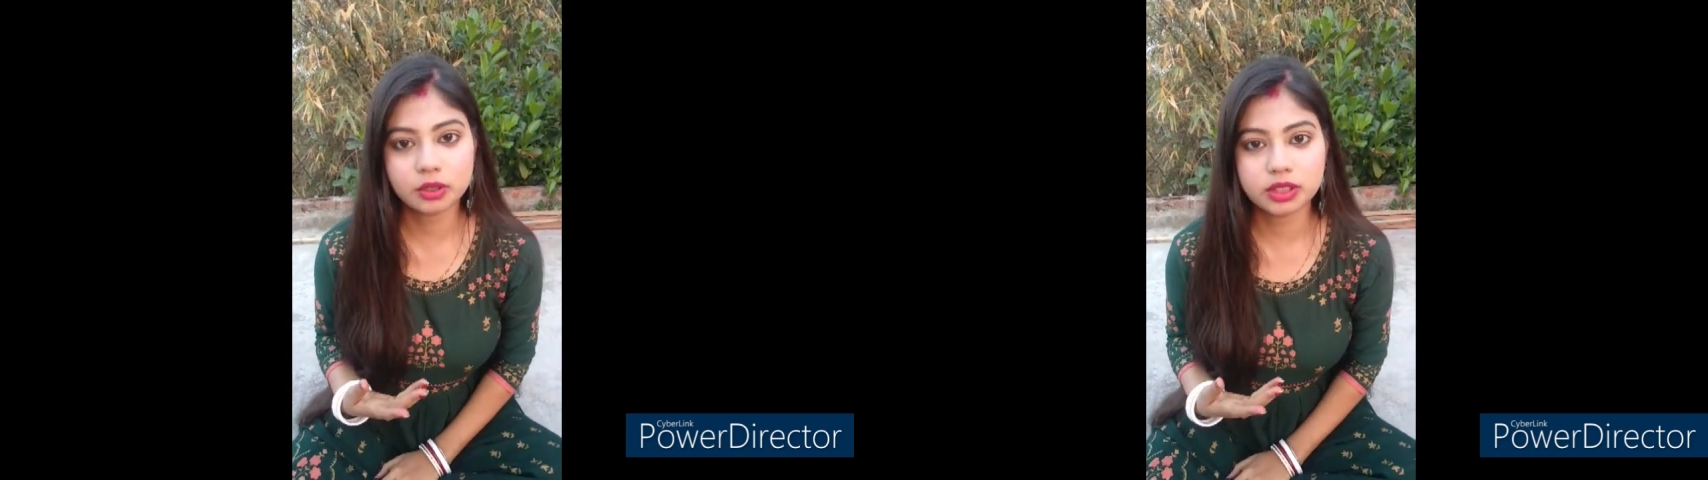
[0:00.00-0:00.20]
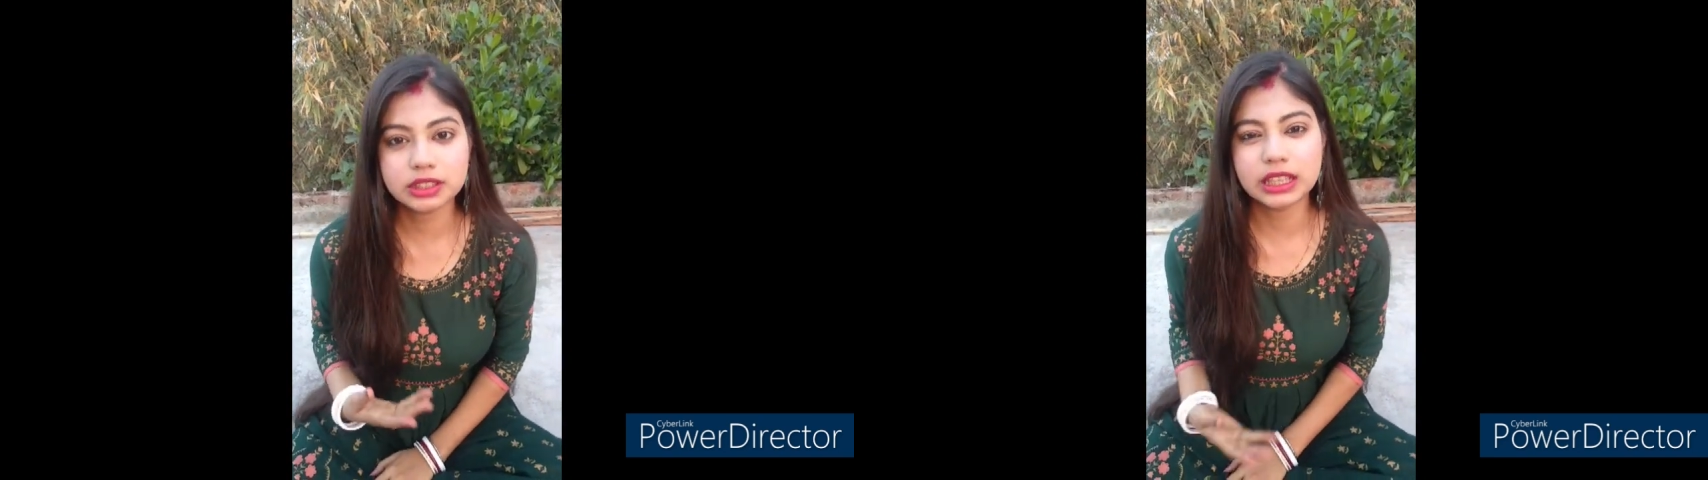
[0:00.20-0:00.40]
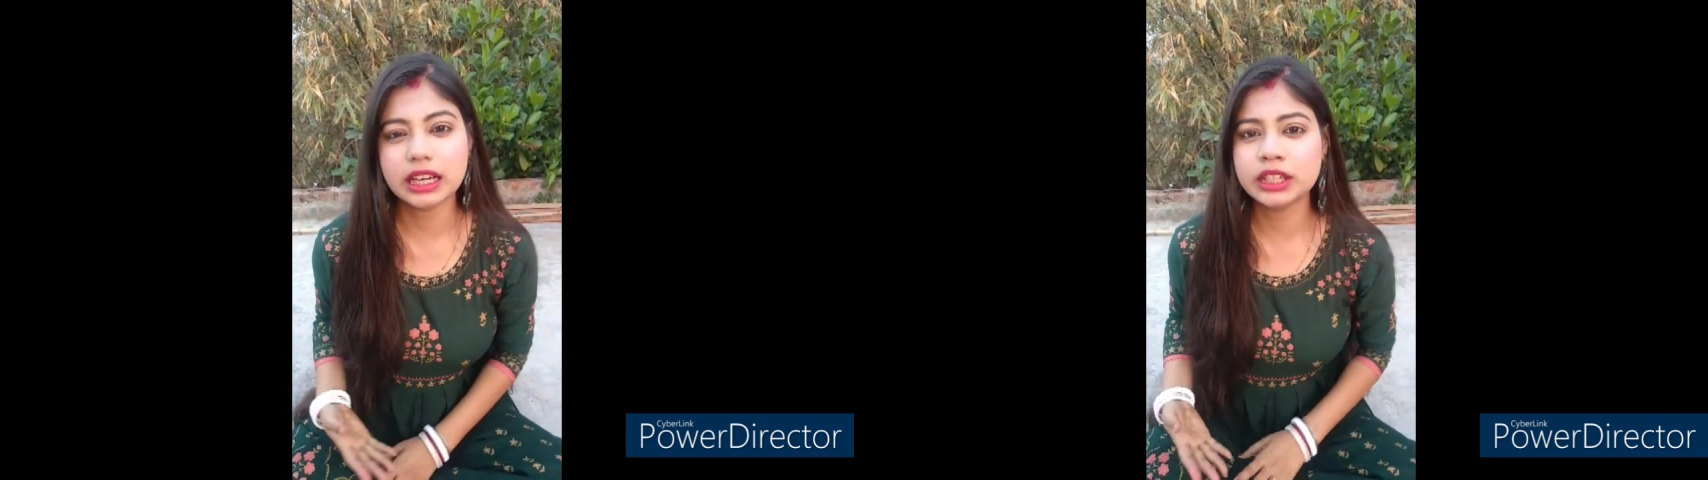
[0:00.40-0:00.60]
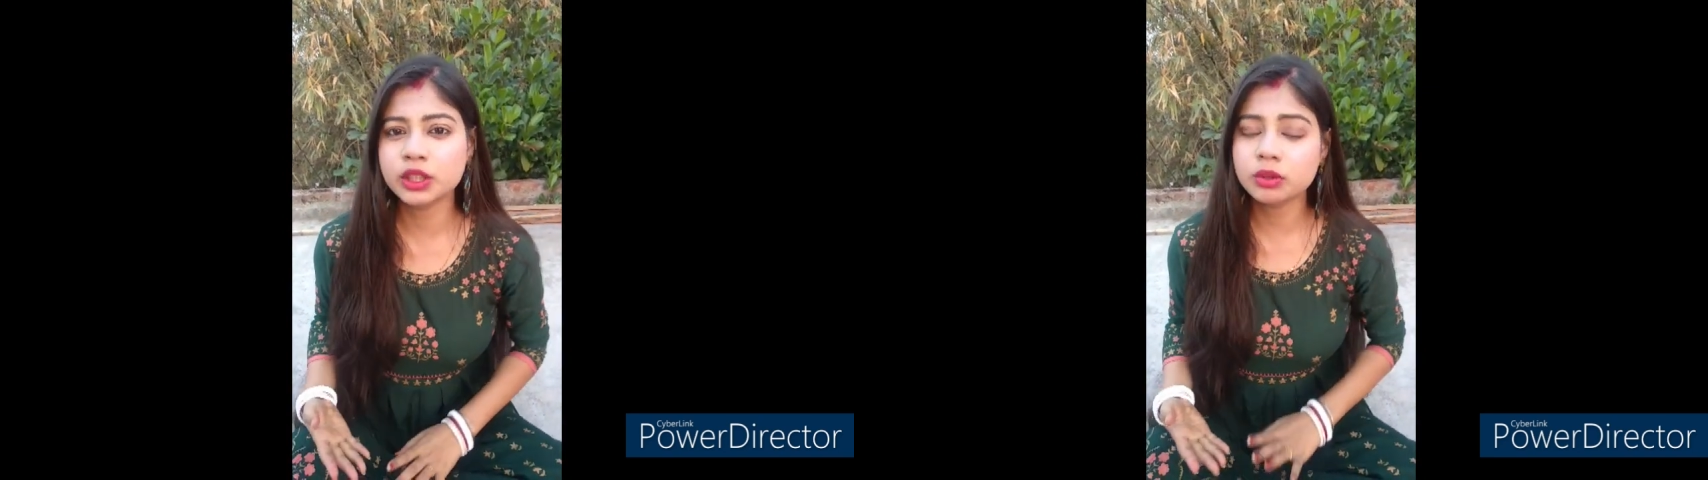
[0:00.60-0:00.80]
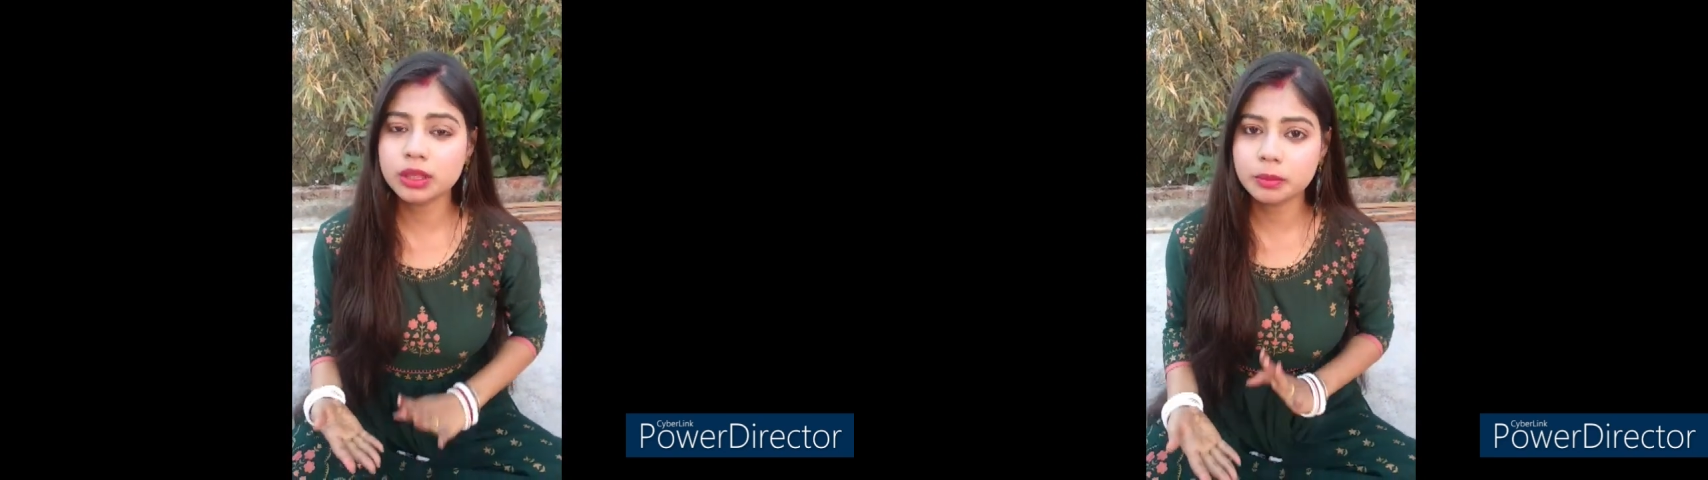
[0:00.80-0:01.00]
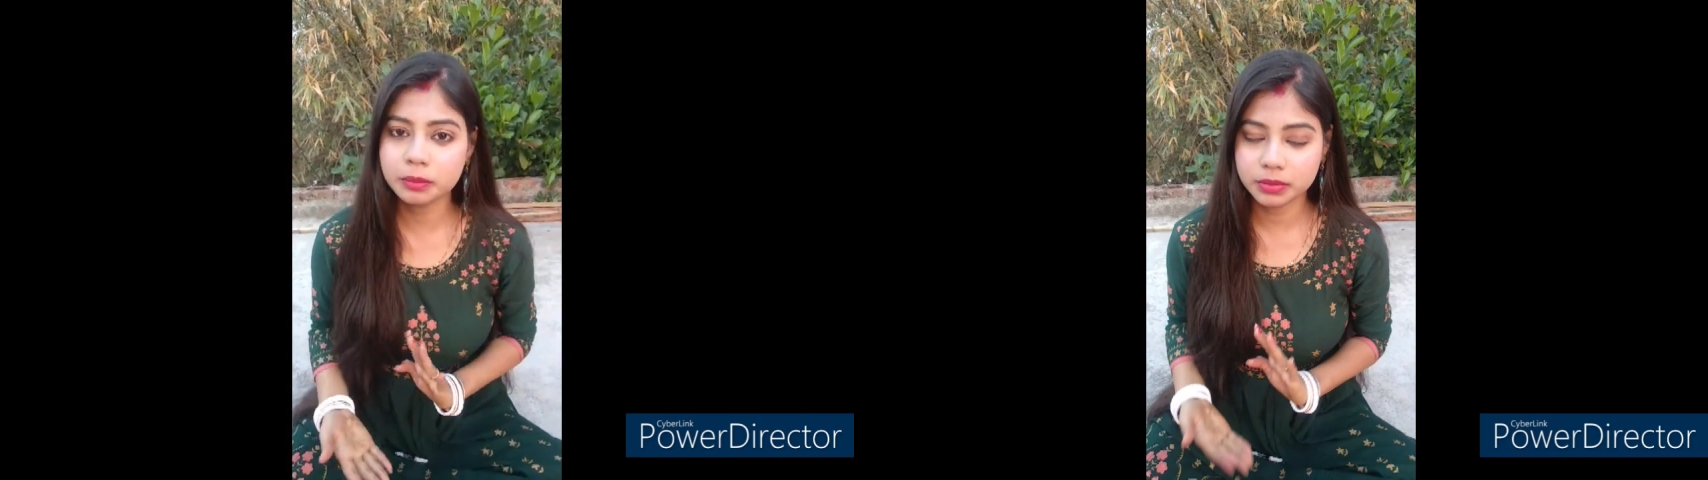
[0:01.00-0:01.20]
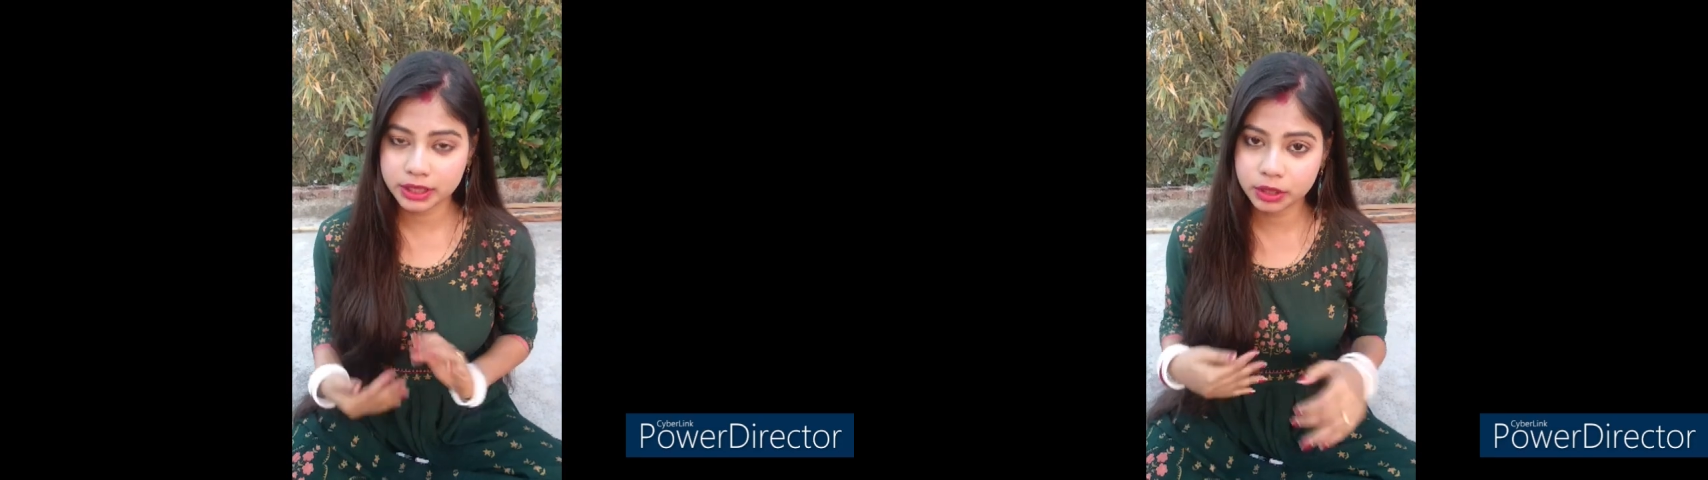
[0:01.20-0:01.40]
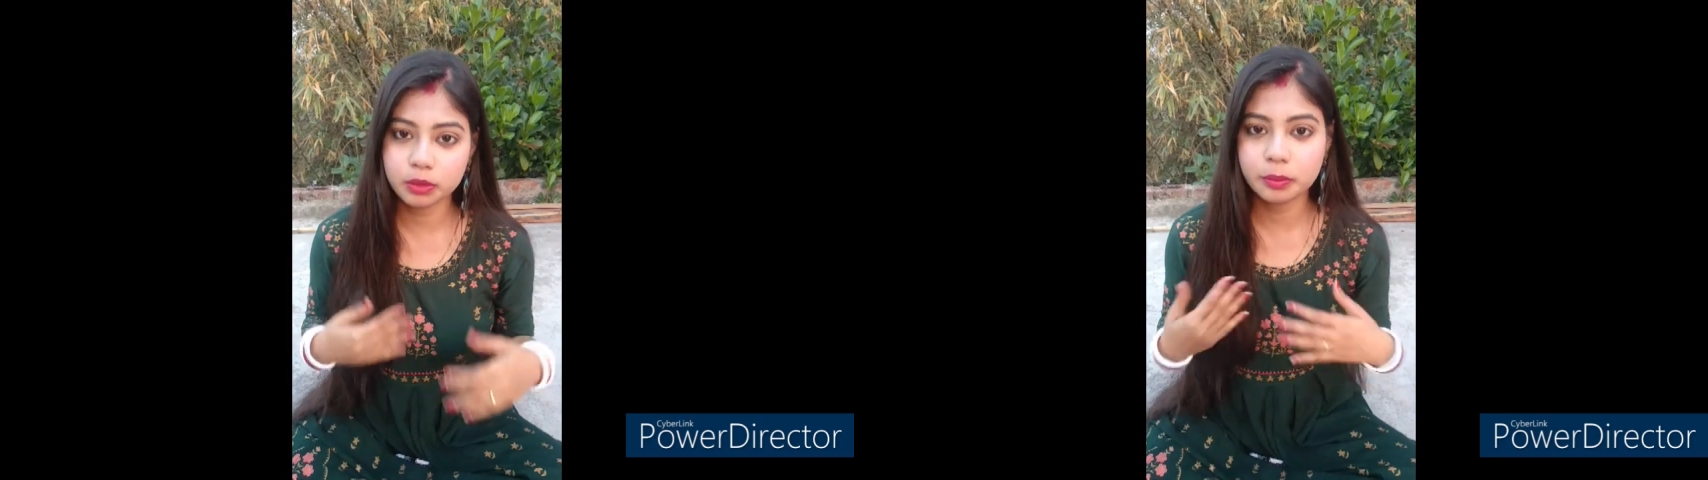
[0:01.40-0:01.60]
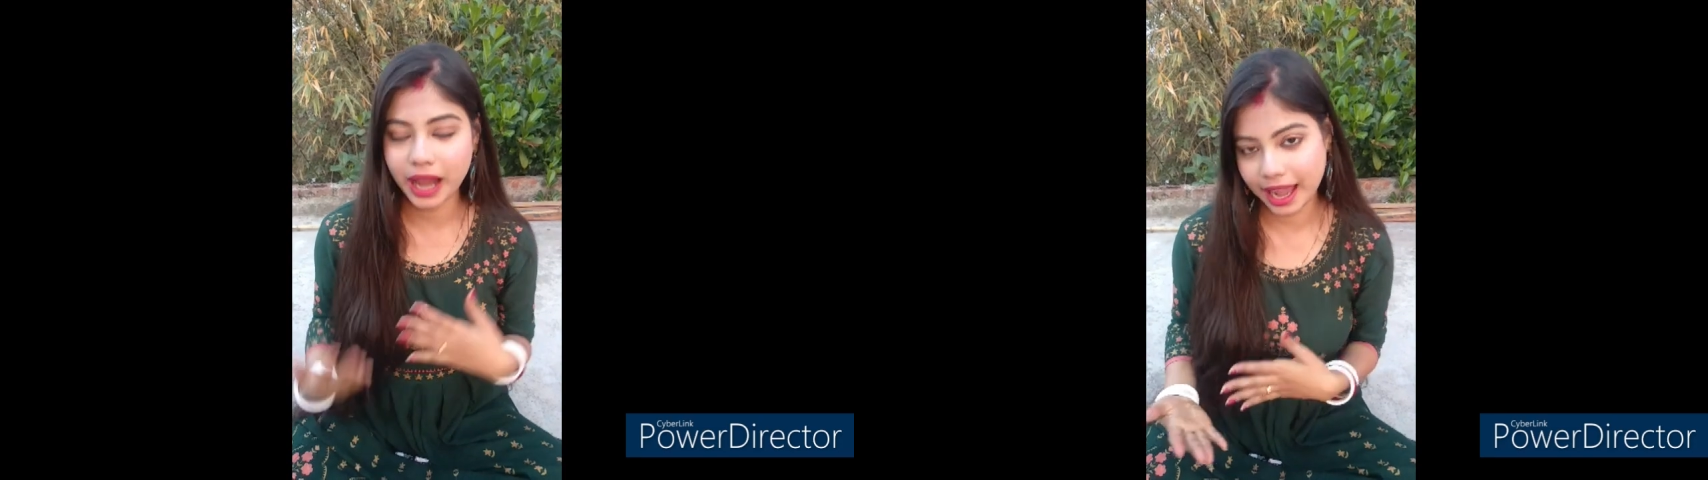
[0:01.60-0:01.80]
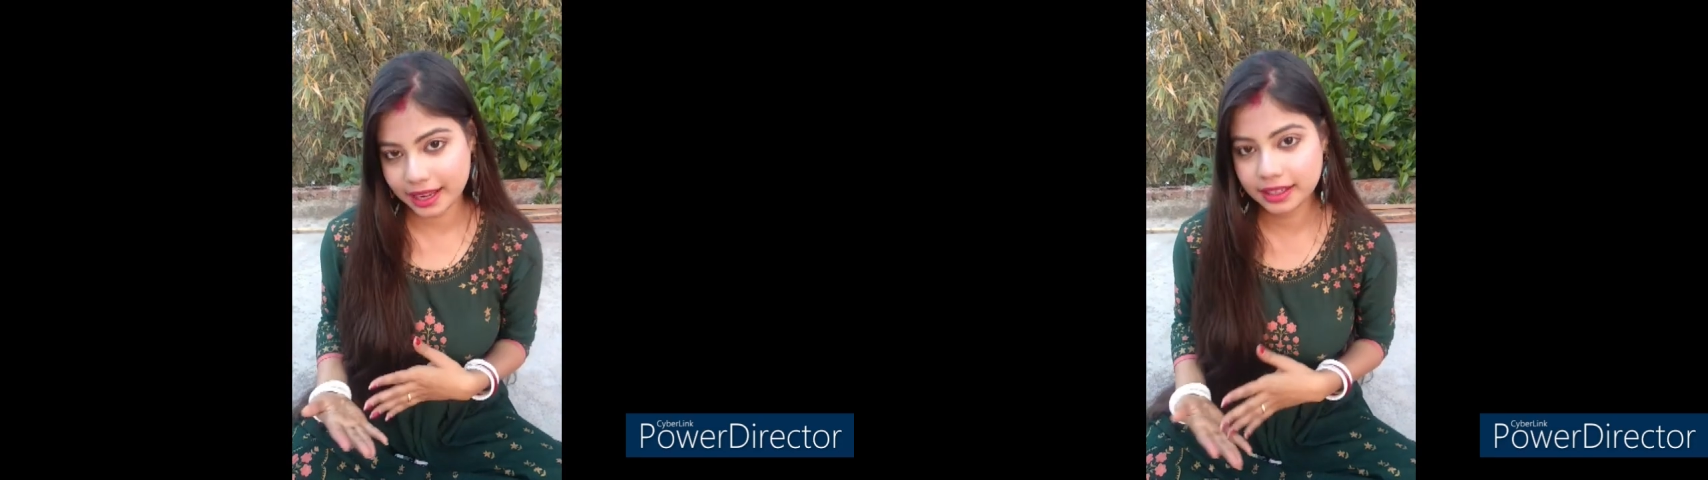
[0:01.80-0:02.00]
করি যারা নিউলি নিউ
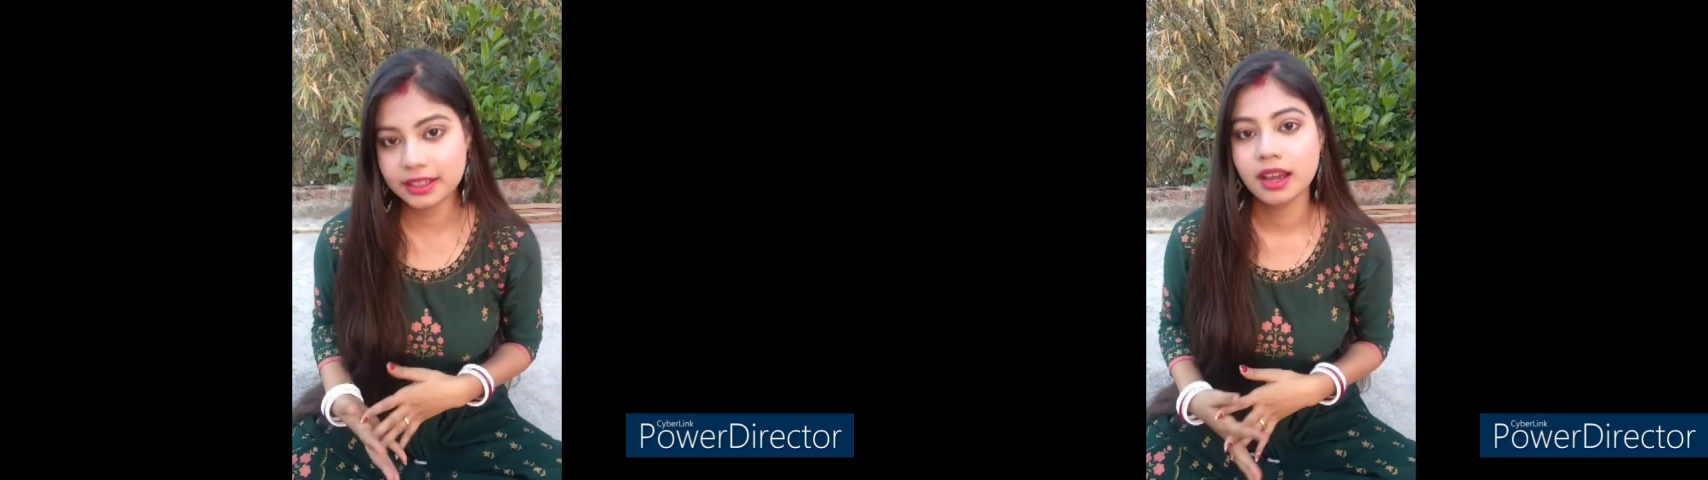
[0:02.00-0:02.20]
ব্রাইড